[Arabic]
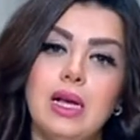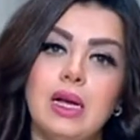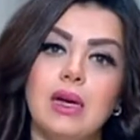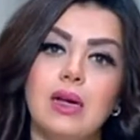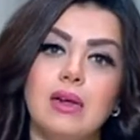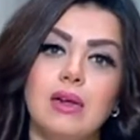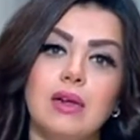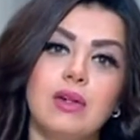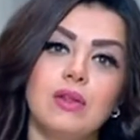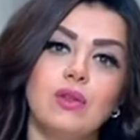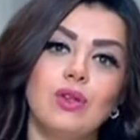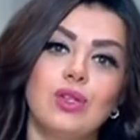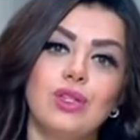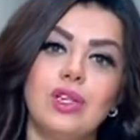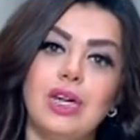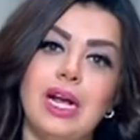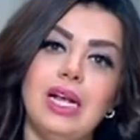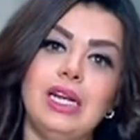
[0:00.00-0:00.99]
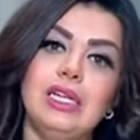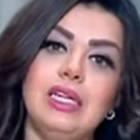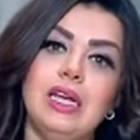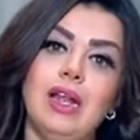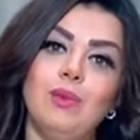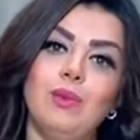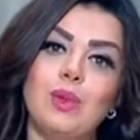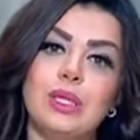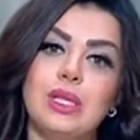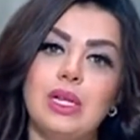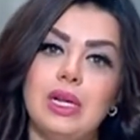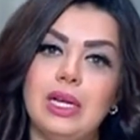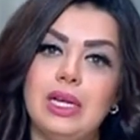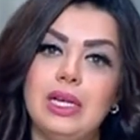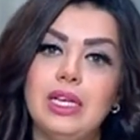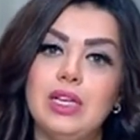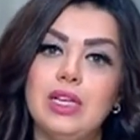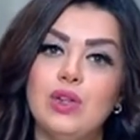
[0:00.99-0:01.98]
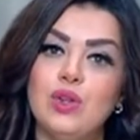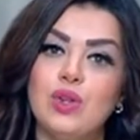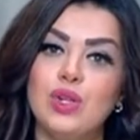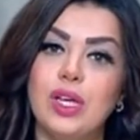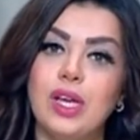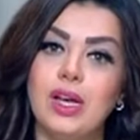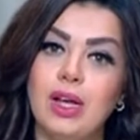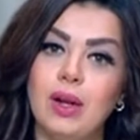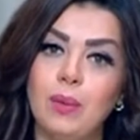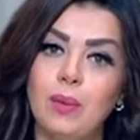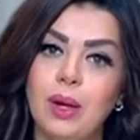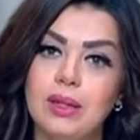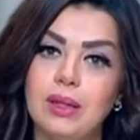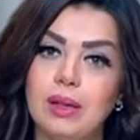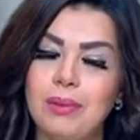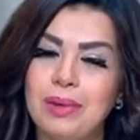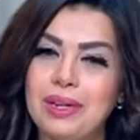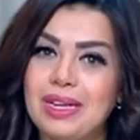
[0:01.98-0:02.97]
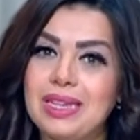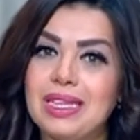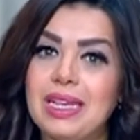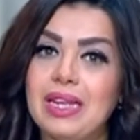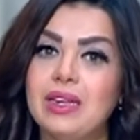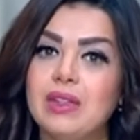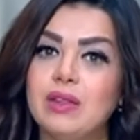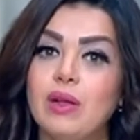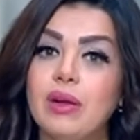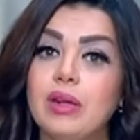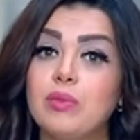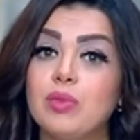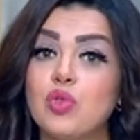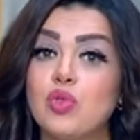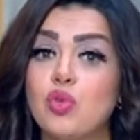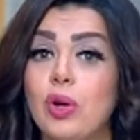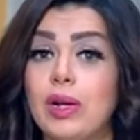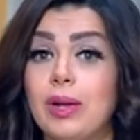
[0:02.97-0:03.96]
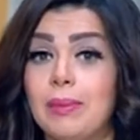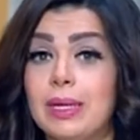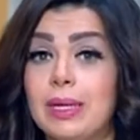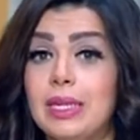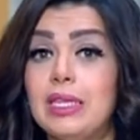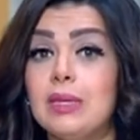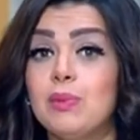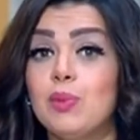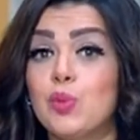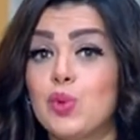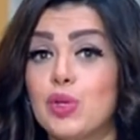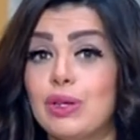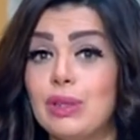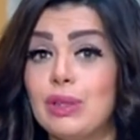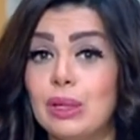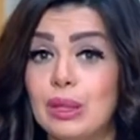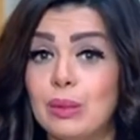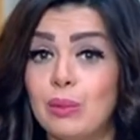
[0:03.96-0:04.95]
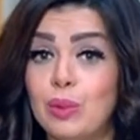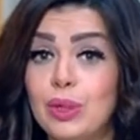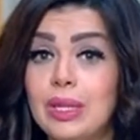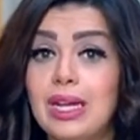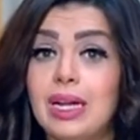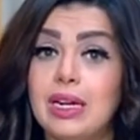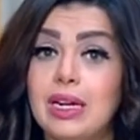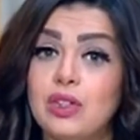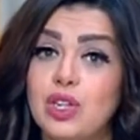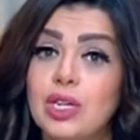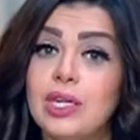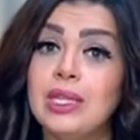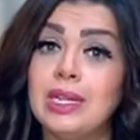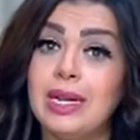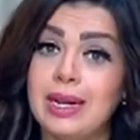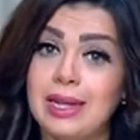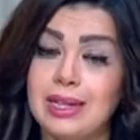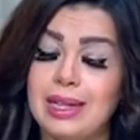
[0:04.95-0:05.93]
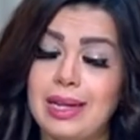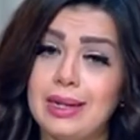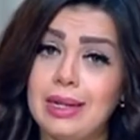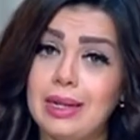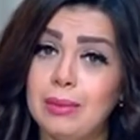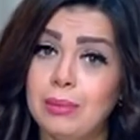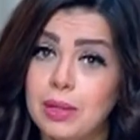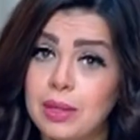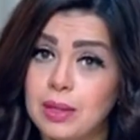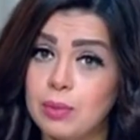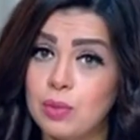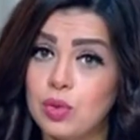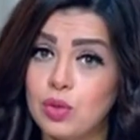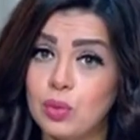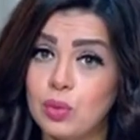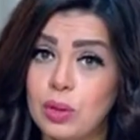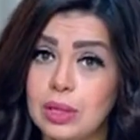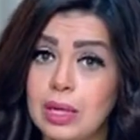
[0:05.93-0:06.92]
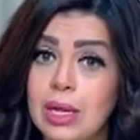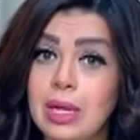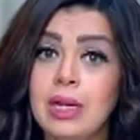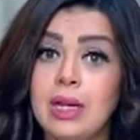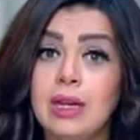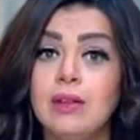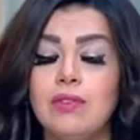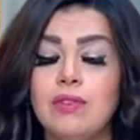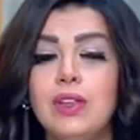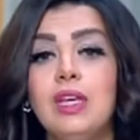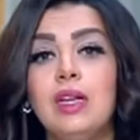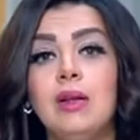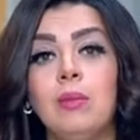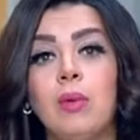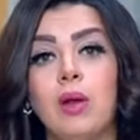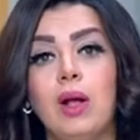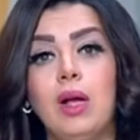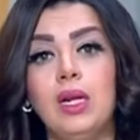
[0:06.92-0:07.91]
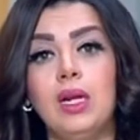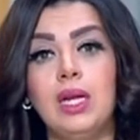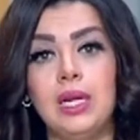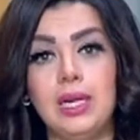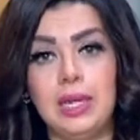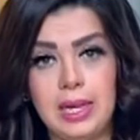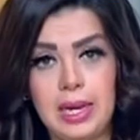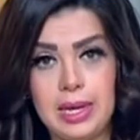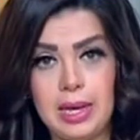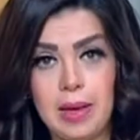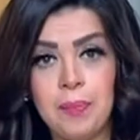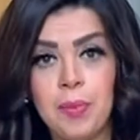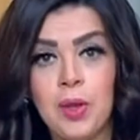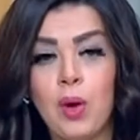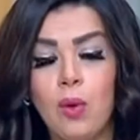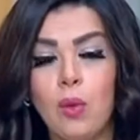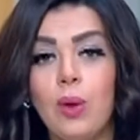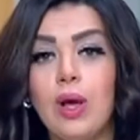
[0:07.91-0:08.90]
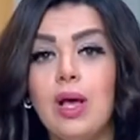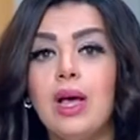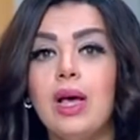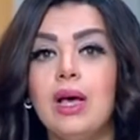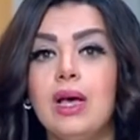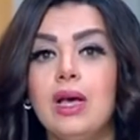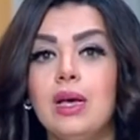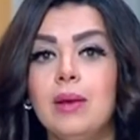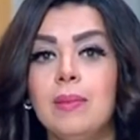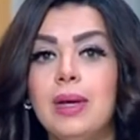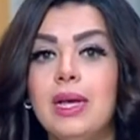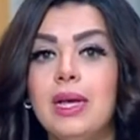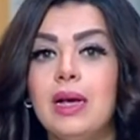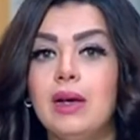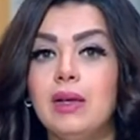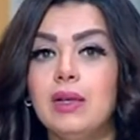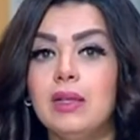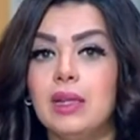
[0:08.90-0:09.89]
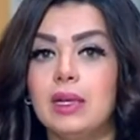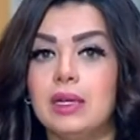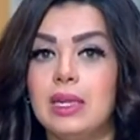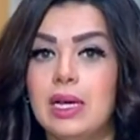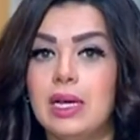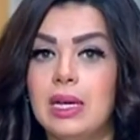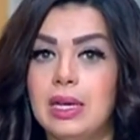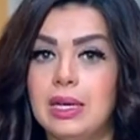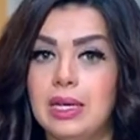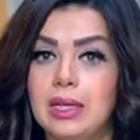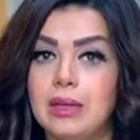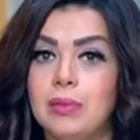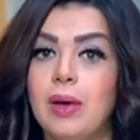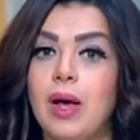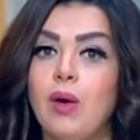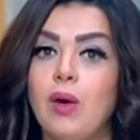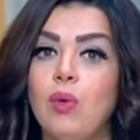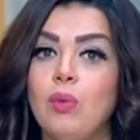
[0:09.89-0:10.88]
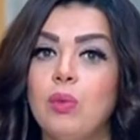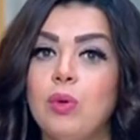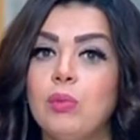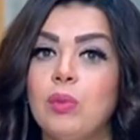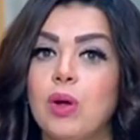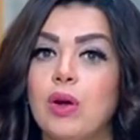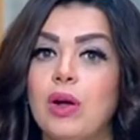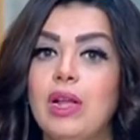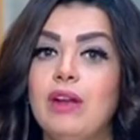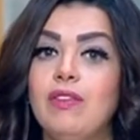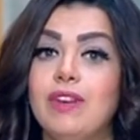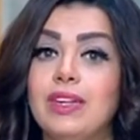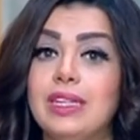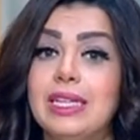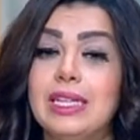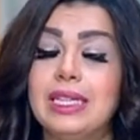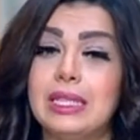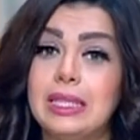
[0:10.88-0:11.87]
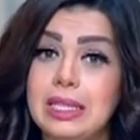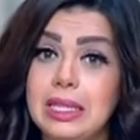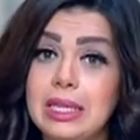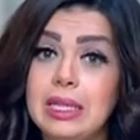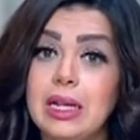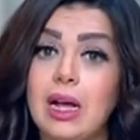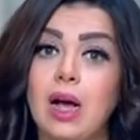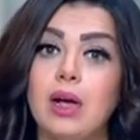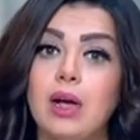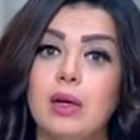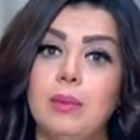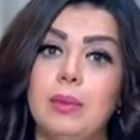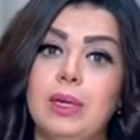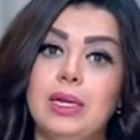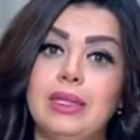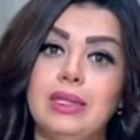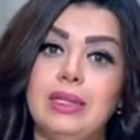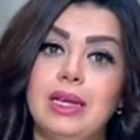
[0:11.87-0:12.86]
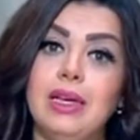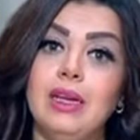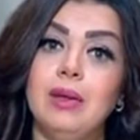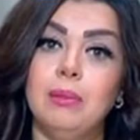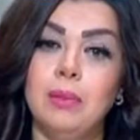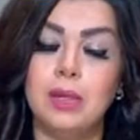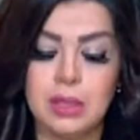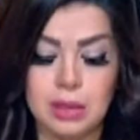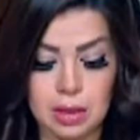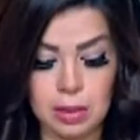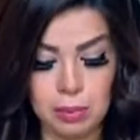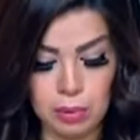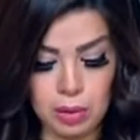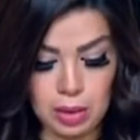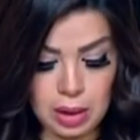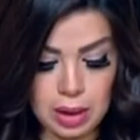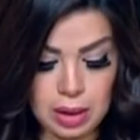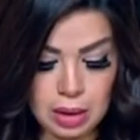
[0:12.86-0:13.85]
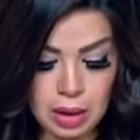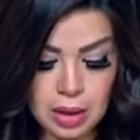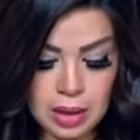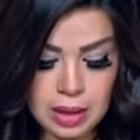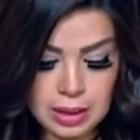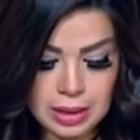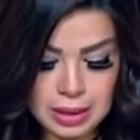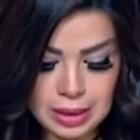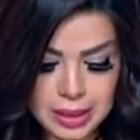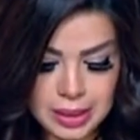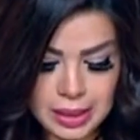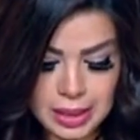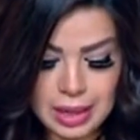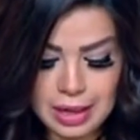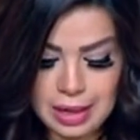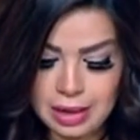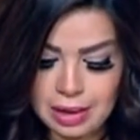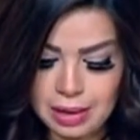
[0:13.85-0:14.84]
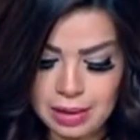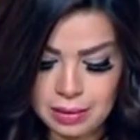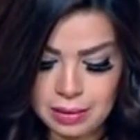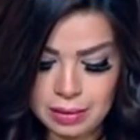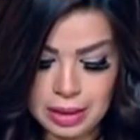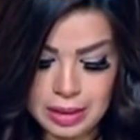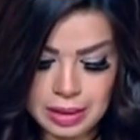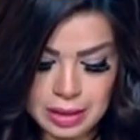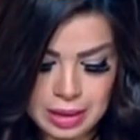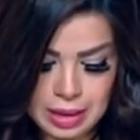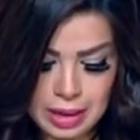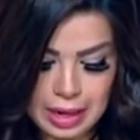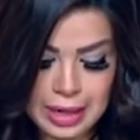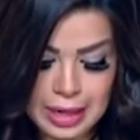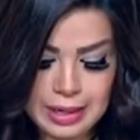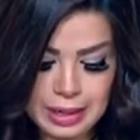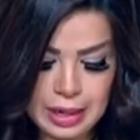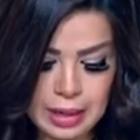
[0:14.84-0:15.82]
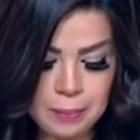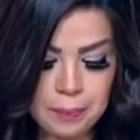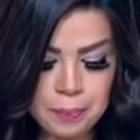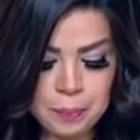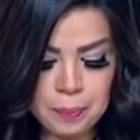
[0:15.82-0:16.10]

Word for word: قرر دكتور علي المصلحي إنشاء الوحدة المركزية لإدارة مشروع جمعيتي بوزارة التموين علشان يأكد على أهمية المشروع ده في المرحلة اللي جاية وما أيضا آه، يتبعه من مراحل فتح جديدة عقب الانتهاء من المرحلة آه، الثانية حاليا